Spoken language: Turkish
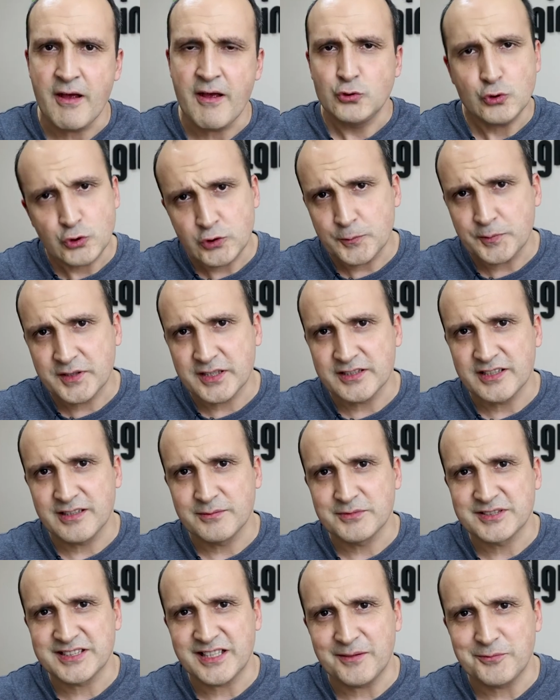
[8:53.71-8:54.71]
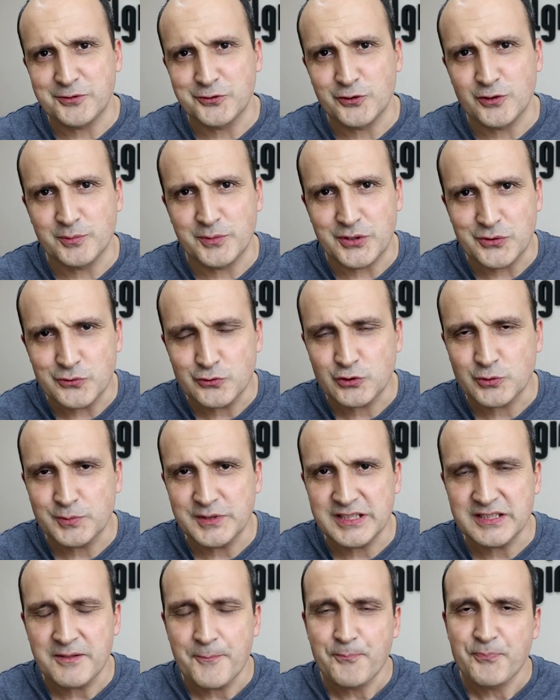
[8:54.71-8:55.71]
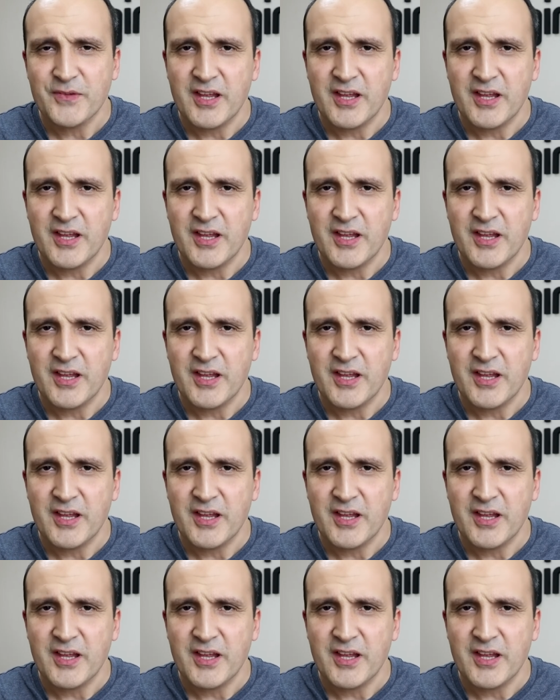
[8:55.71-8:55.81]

YouTube kanalımıza abone olmayı unutmayın.